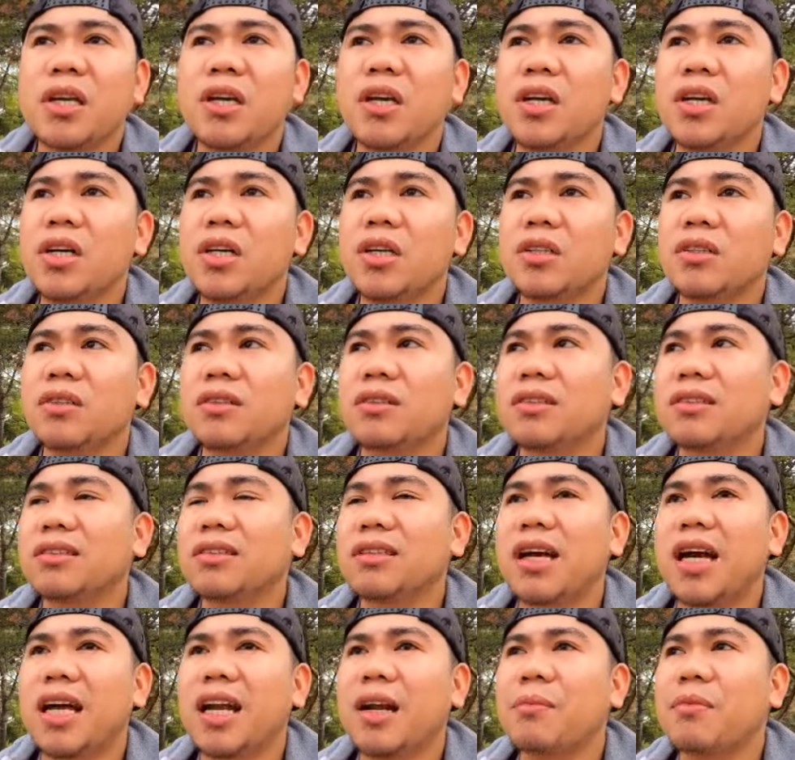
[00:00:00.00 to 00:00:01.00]
you know
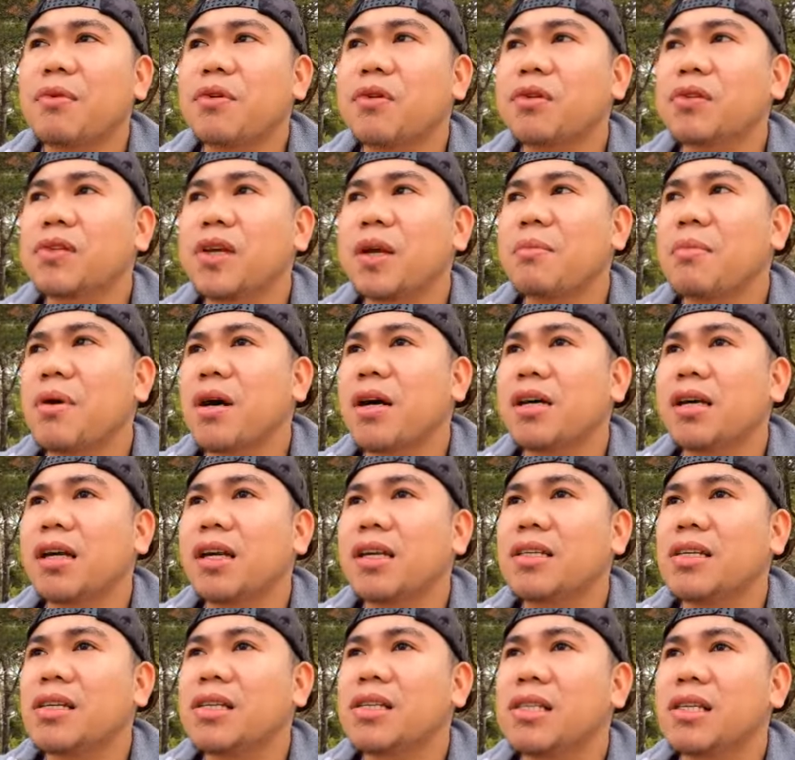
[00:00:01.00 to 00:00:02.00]
na alam ko sa ibang
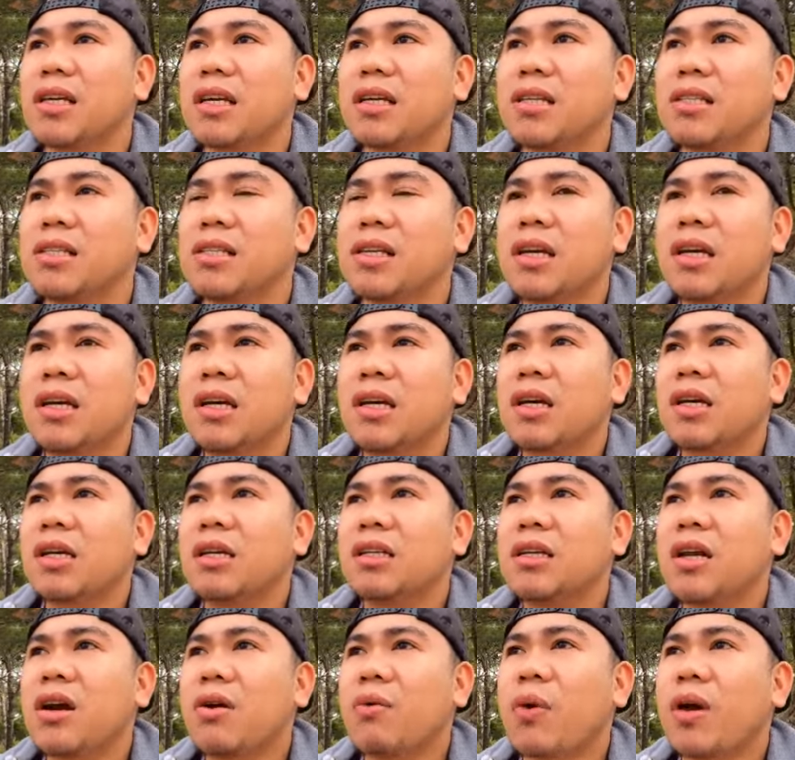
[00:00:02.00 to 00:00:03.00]
agencies
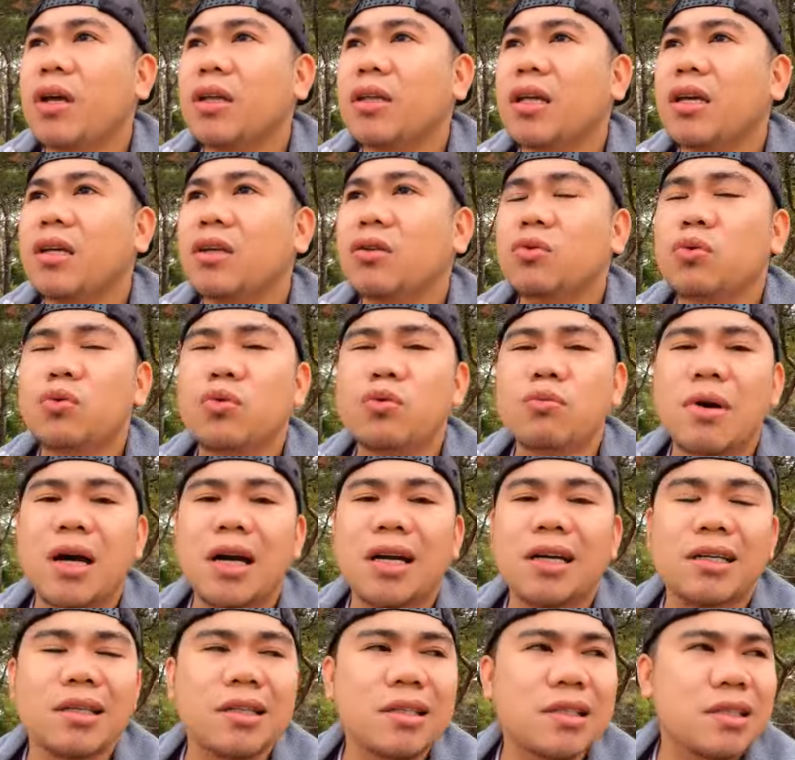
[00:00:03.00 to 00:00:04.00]
they are waiting 2
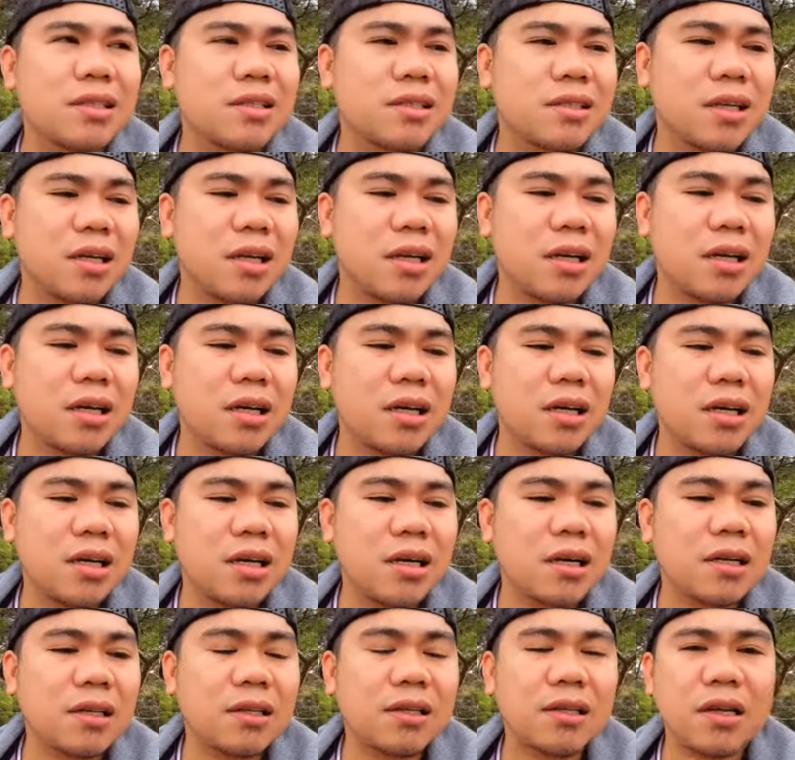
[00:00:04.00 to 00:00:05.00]
months 3
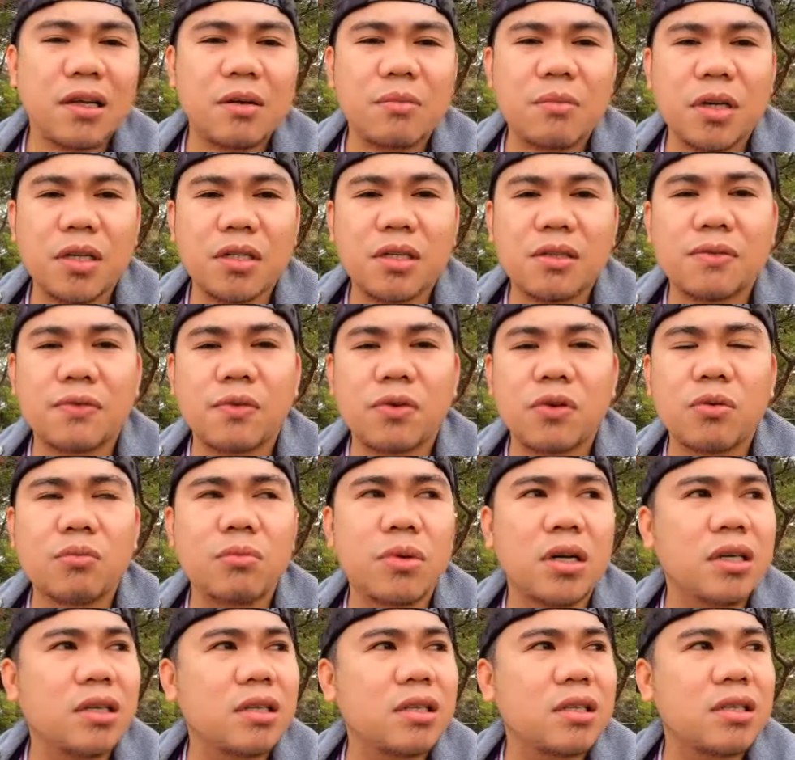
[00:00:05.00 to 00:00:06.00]
uh, ah, months 4
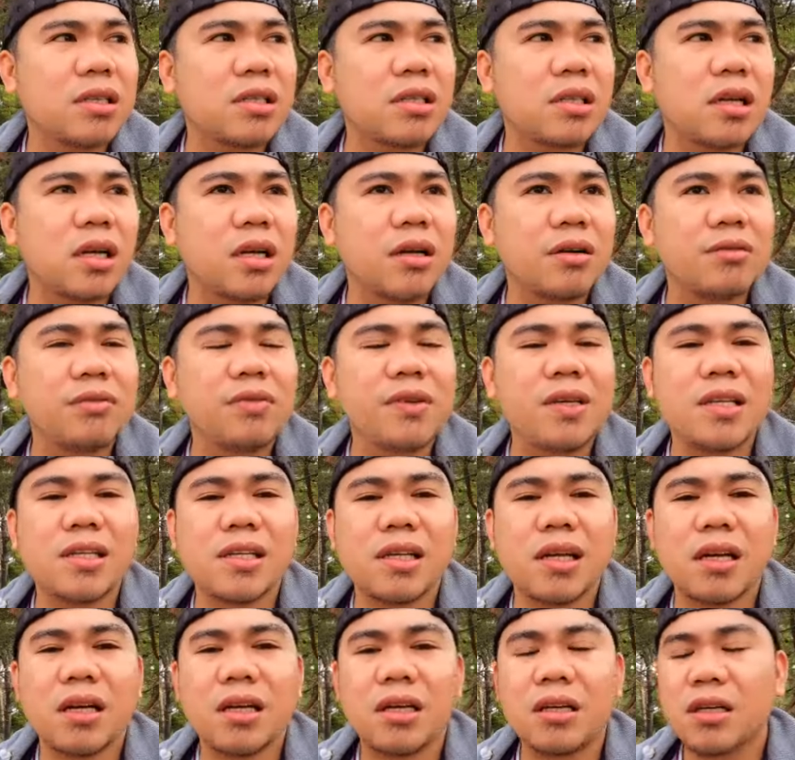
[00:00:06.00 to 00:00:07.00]
months na
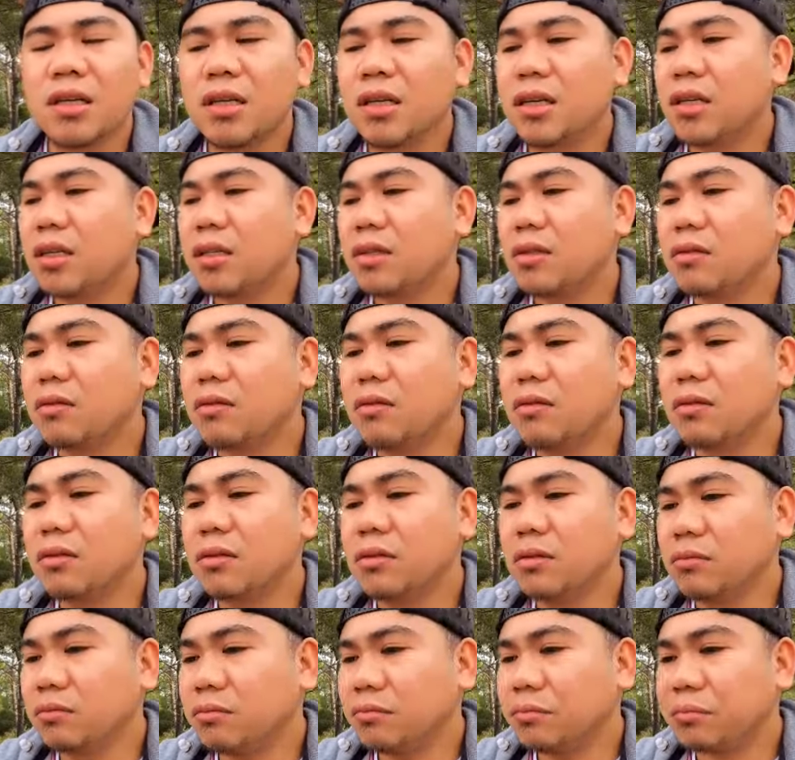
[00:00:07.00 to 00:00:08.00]
visa
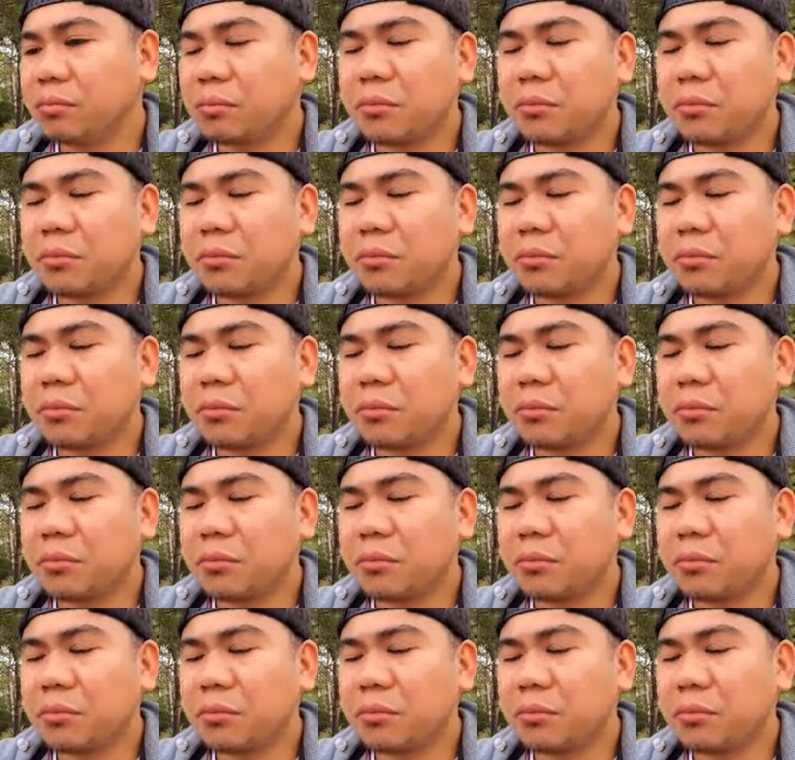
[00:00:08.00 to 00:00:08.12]
so